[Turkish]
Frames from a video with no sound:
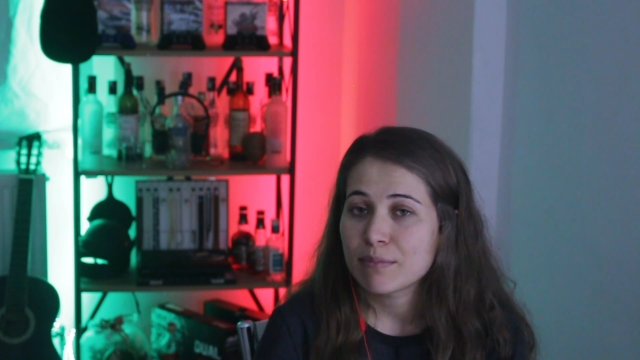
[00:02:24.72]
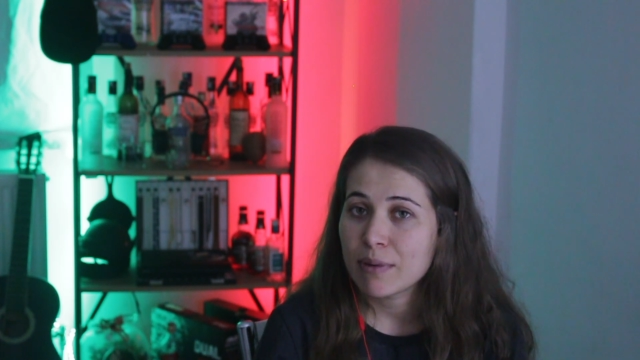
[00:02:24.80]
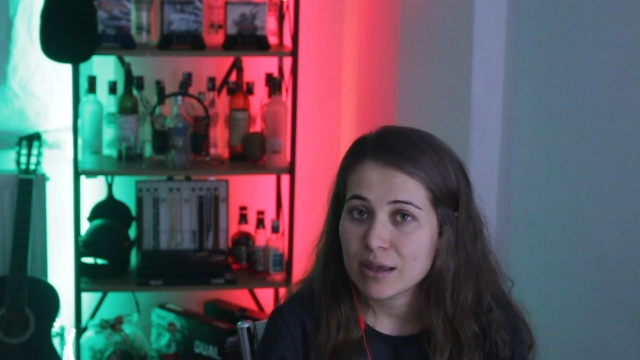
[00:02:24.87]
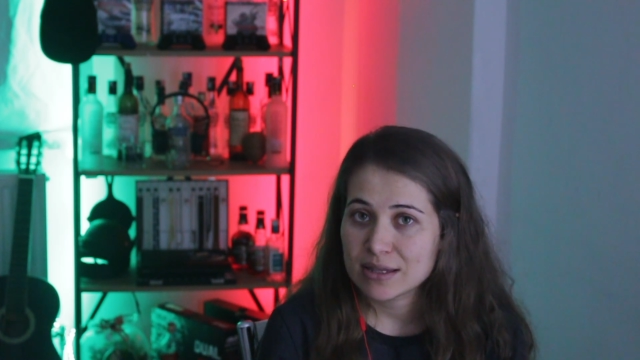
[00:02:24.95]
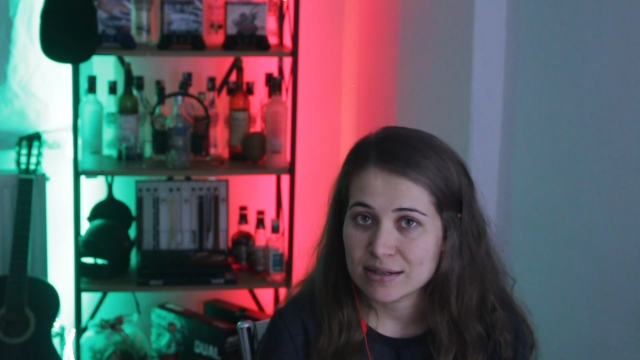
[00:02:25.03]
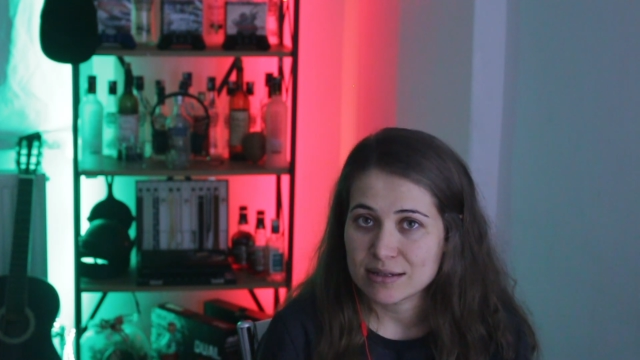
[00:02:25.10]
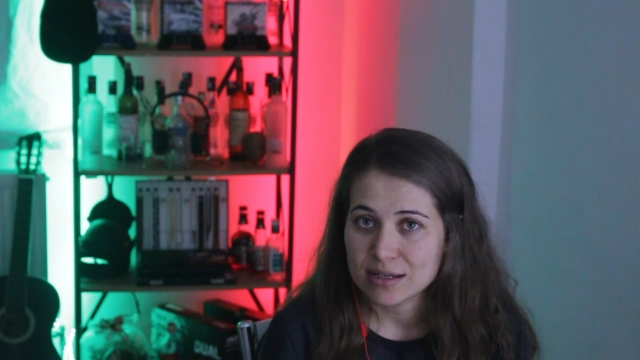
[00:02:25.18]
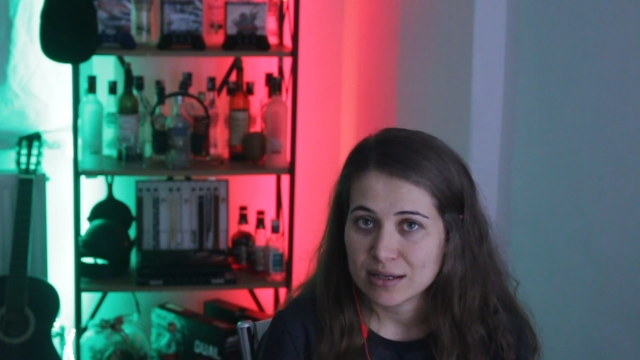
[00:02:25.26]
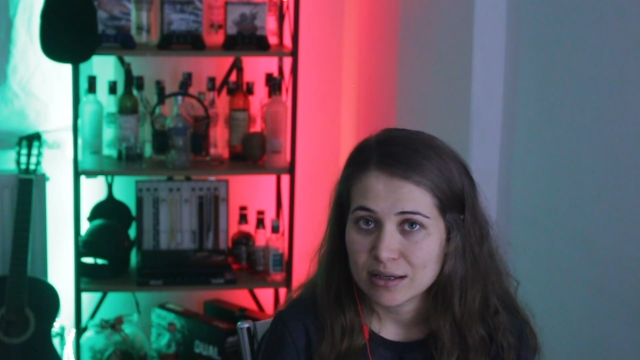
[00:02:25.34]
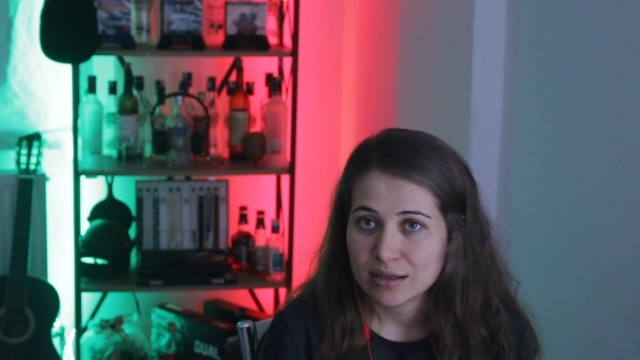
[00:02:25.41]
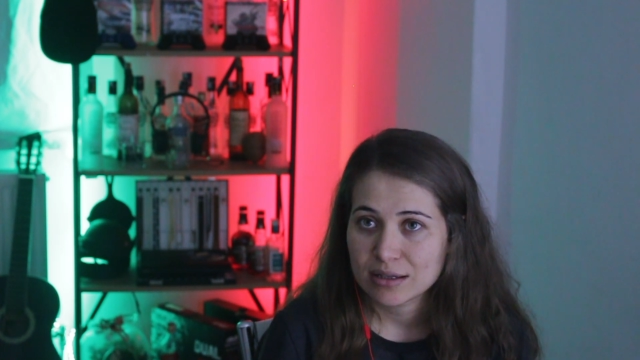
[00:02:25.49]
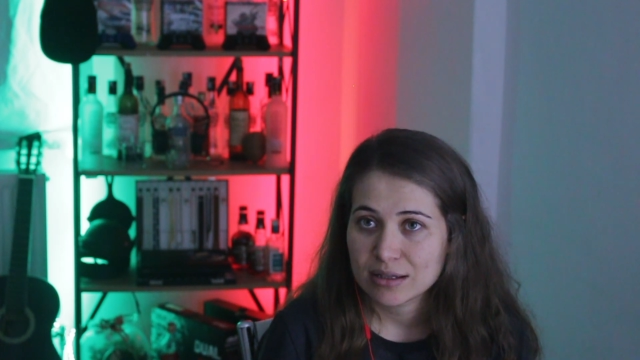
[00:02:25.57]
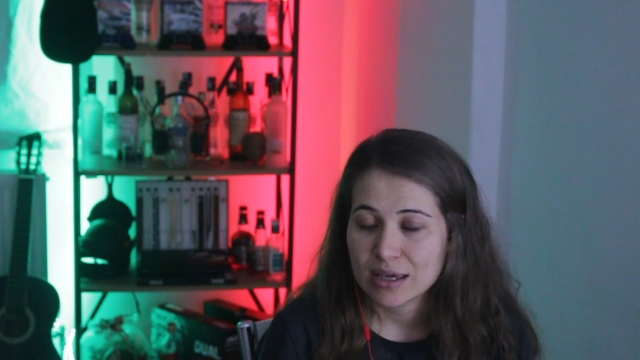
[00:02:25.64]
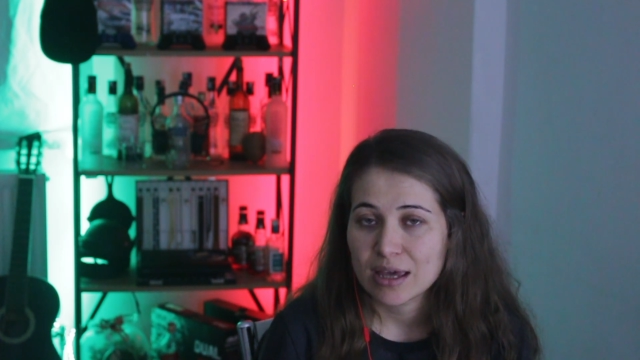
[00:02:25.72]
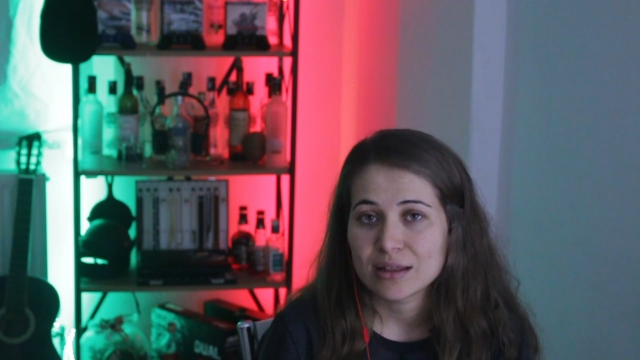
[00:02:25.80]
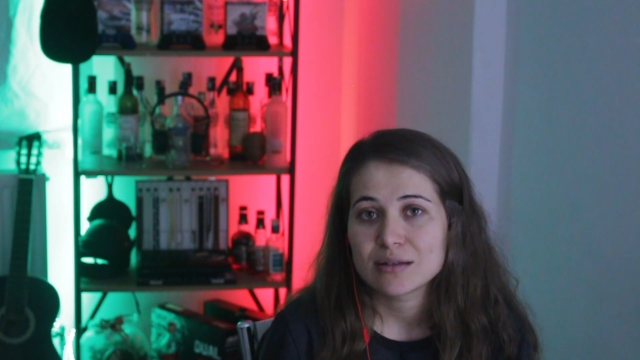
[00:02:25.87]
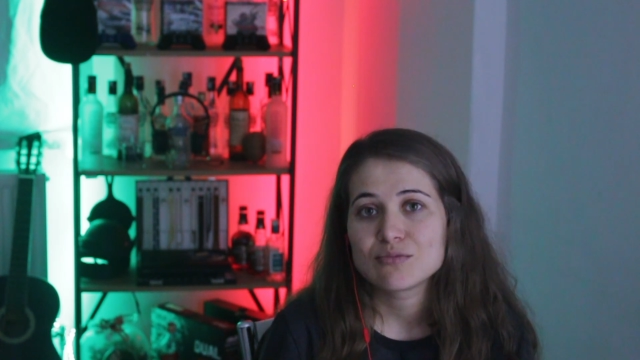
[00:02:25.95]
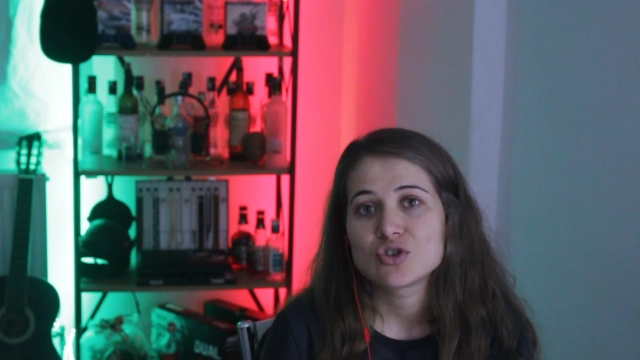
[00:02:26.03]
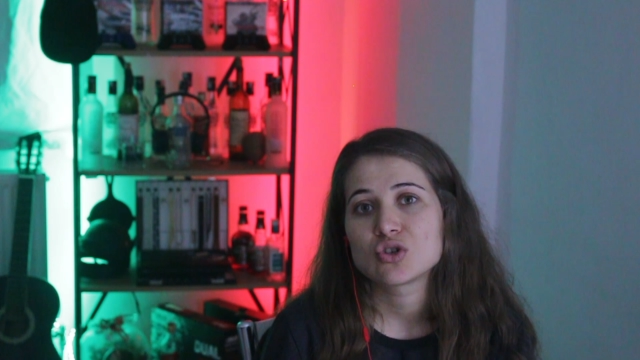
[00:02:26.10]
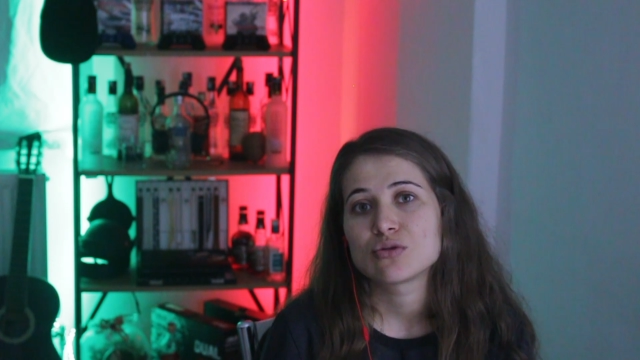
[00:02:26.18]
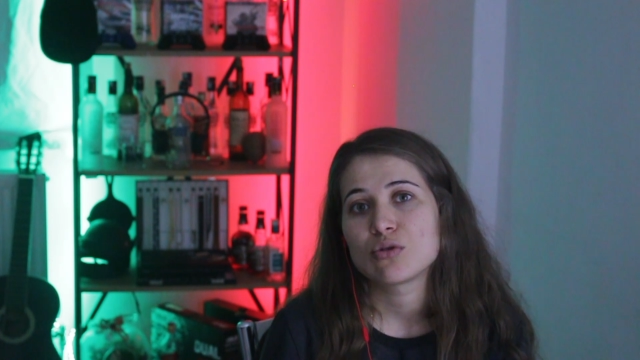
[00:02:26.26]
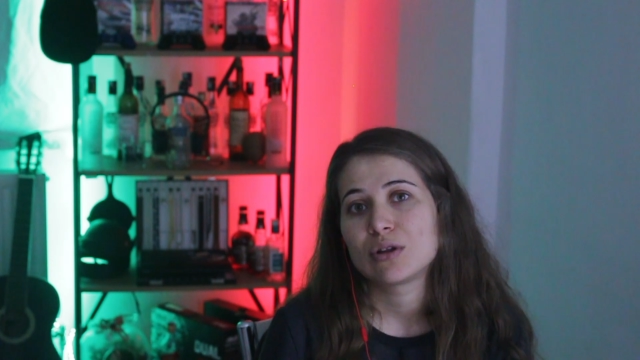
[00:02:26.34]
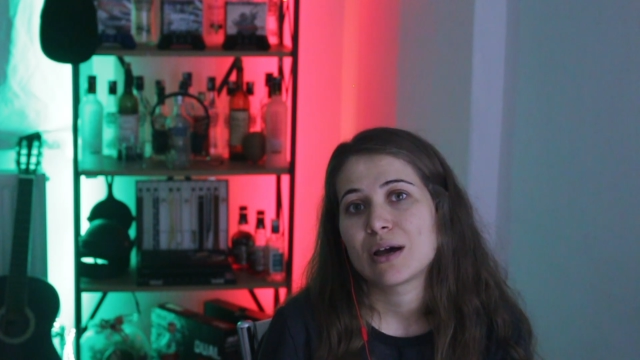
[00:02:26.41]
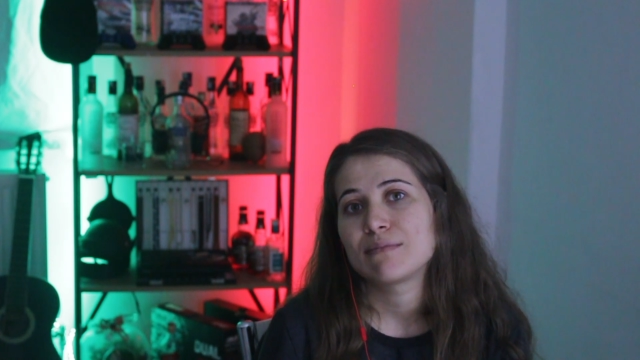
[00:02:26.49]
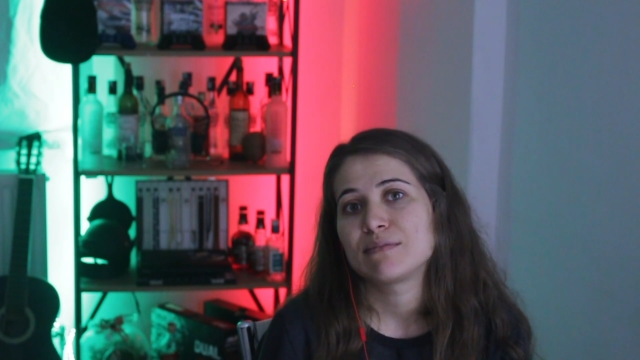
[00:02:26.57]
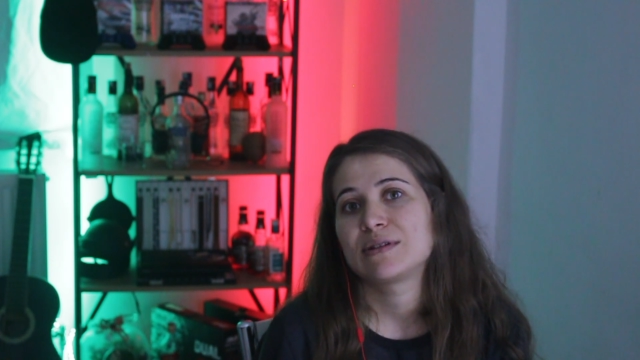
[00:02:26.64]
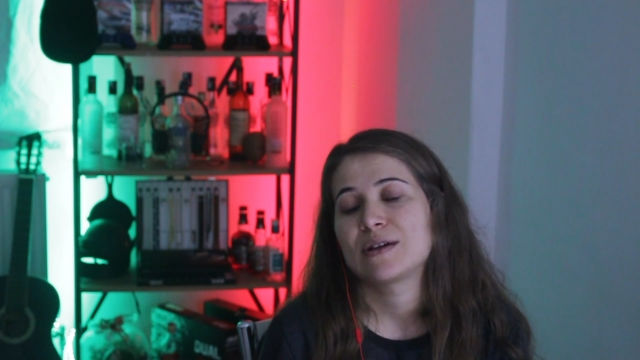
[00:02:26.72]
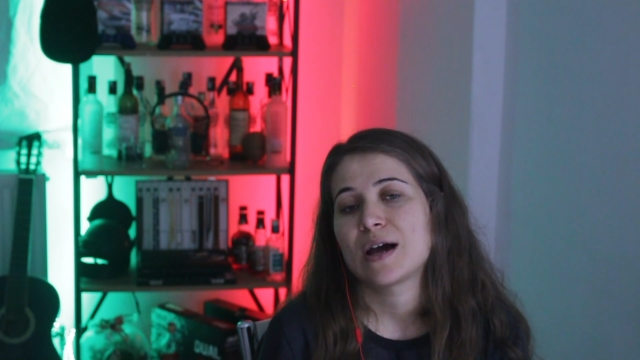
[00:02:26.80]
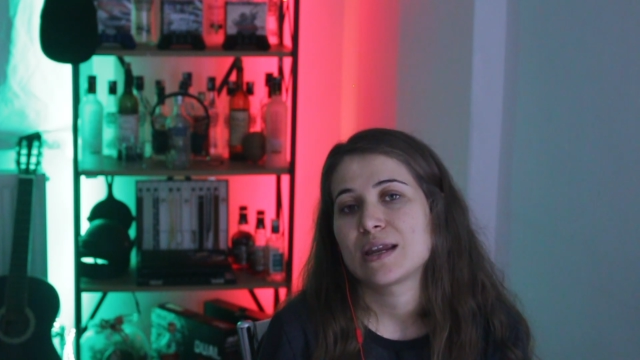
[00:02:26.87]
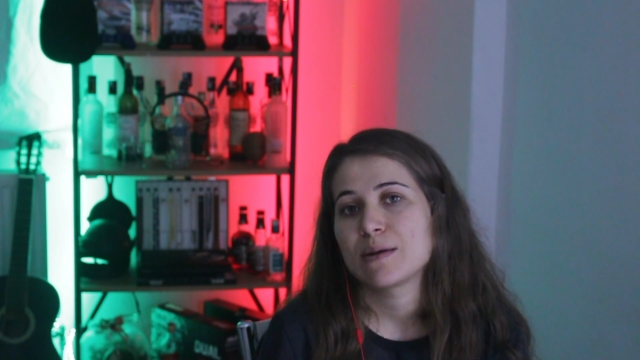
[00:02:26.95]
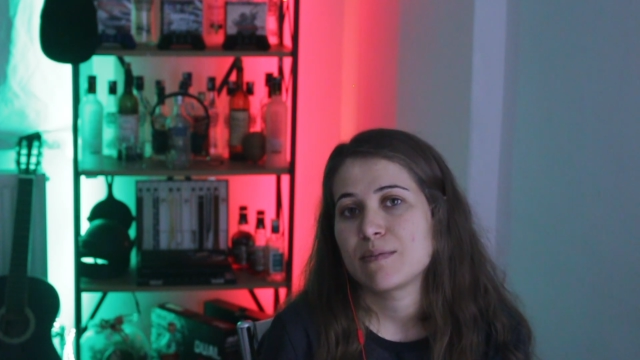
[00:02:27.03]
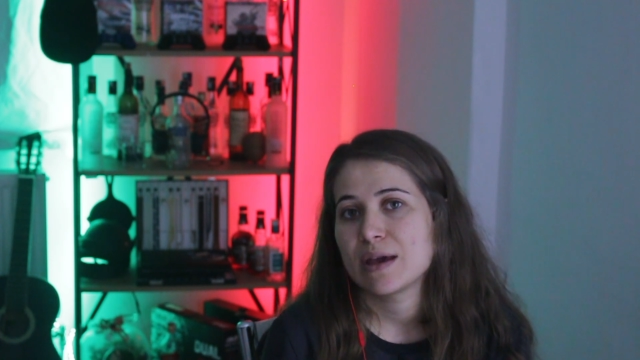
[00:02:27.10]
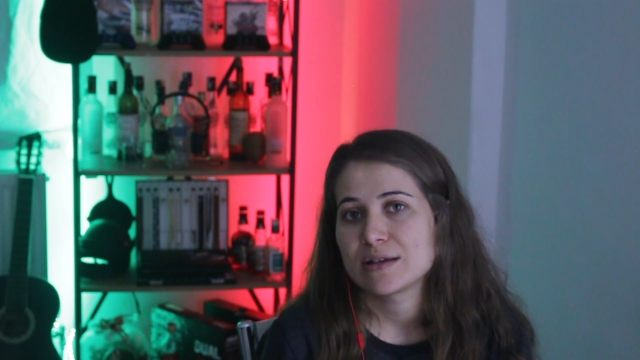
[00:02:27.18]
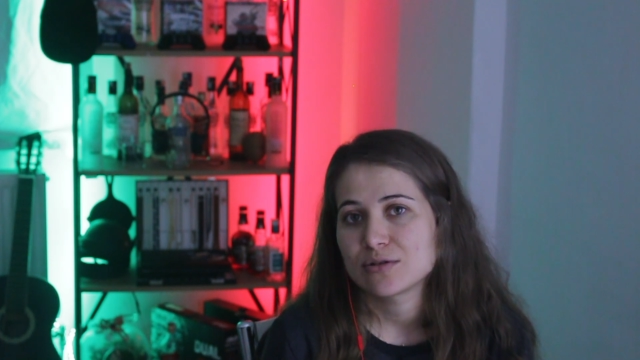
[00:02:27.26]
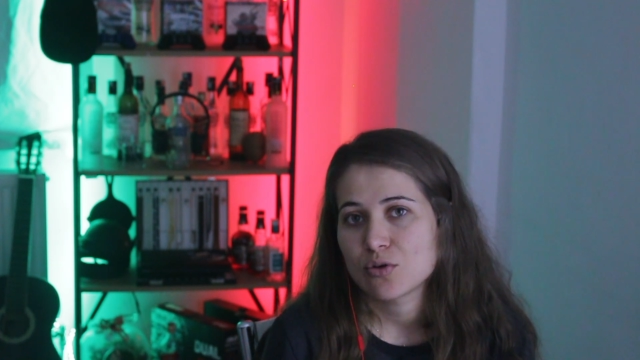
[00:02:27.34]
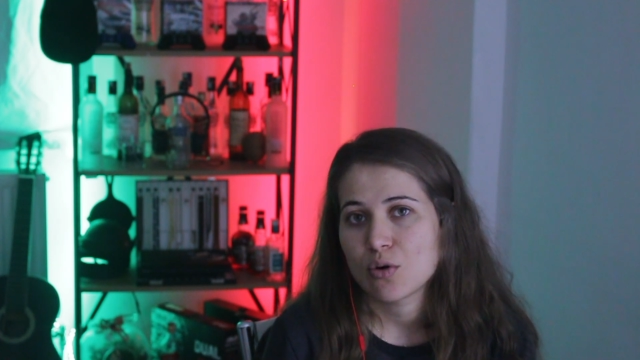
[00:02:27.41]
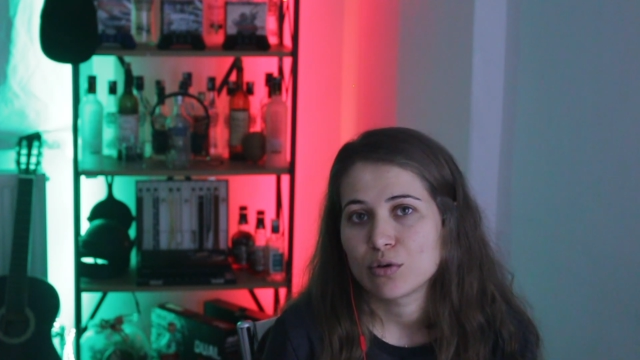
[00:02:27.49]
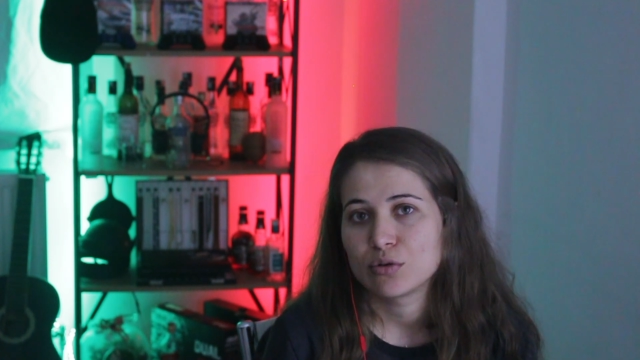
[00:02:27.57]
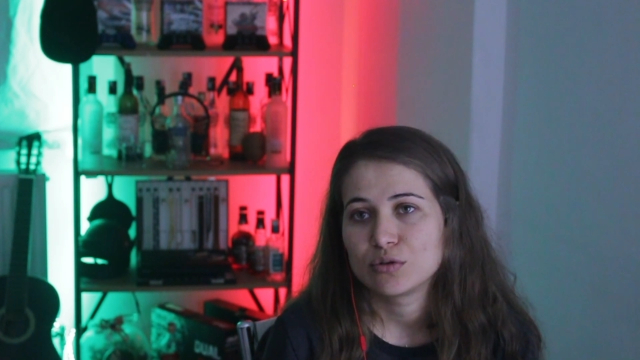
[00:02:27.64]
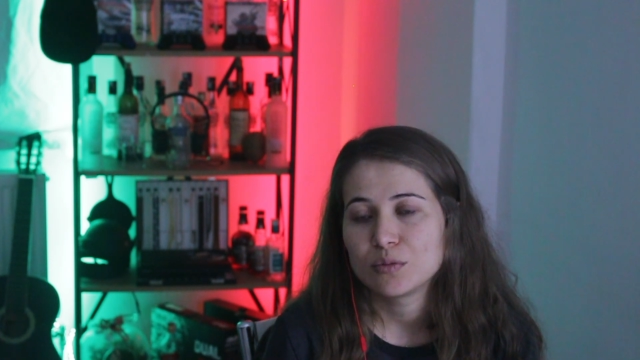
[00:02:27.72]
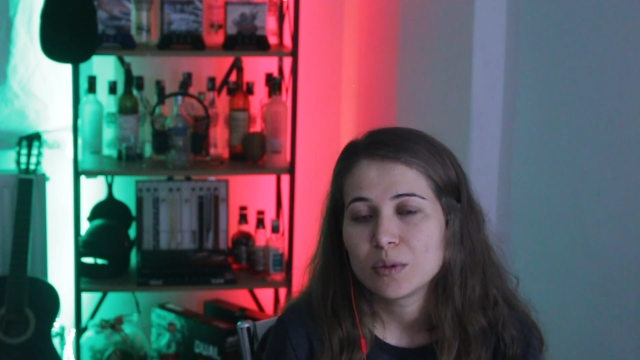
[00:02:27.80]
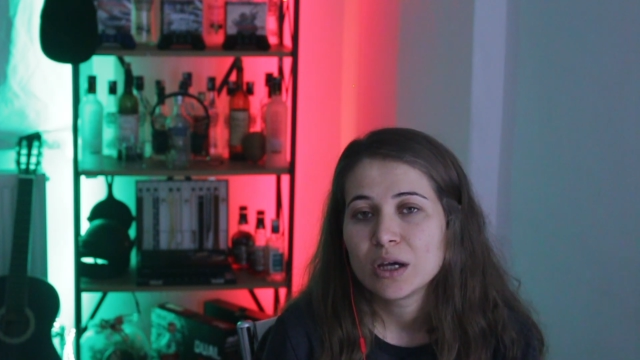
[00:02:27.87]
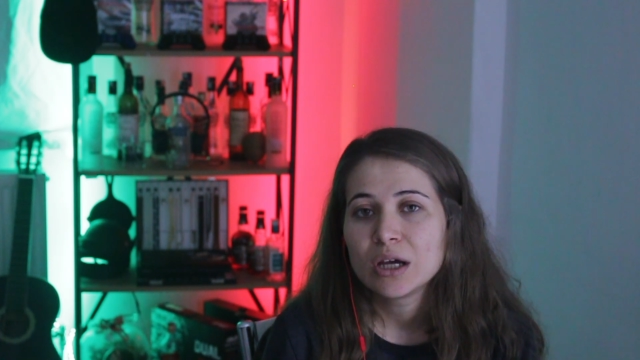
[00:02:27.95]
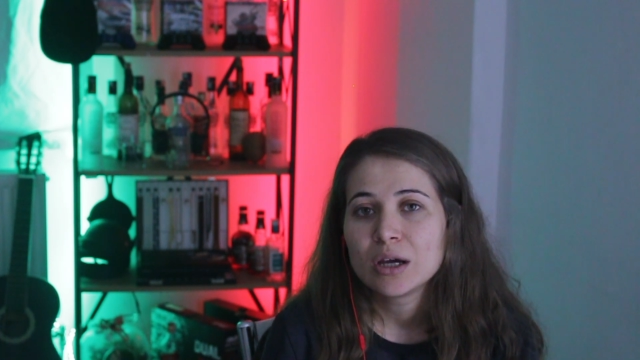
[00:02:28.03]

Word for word: bezini, kendim için olan bir tane bez koydum.